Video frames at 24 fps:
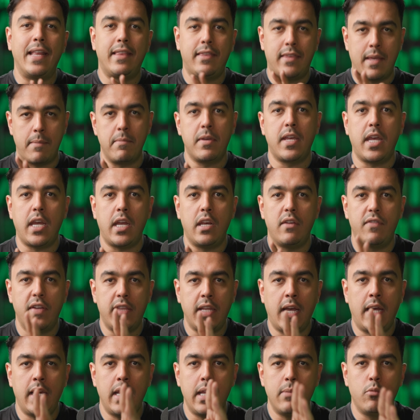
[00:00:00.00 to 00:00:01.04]
التمكين
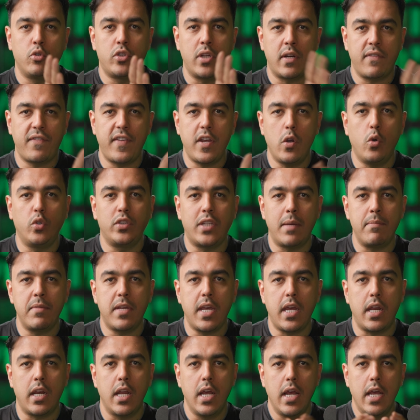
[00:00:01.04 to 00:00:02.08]
فتعليم وترفيه
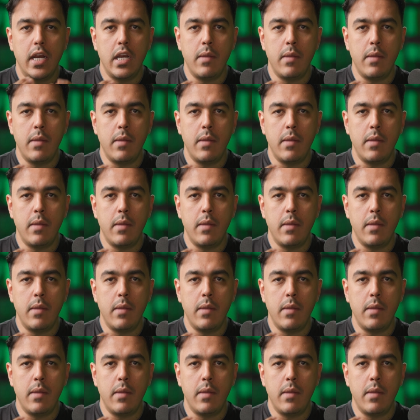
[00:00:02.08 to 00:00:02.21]
وتمكين